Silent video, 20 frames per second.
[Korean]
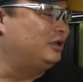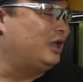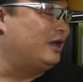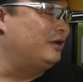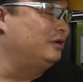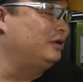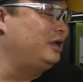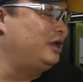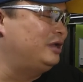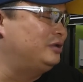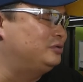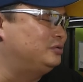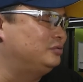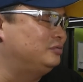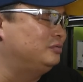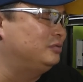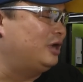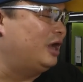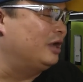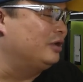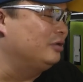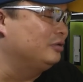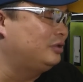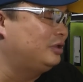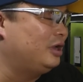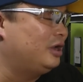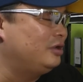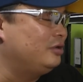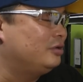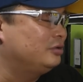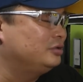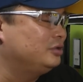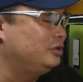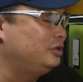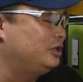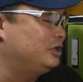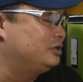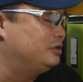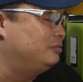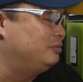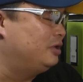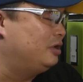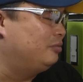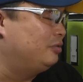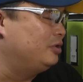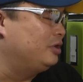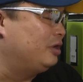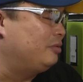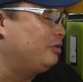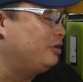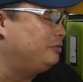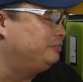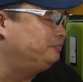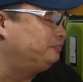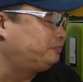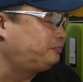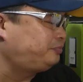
다르게 좀 가격대가 형성이 됐습니다. 뭐냐면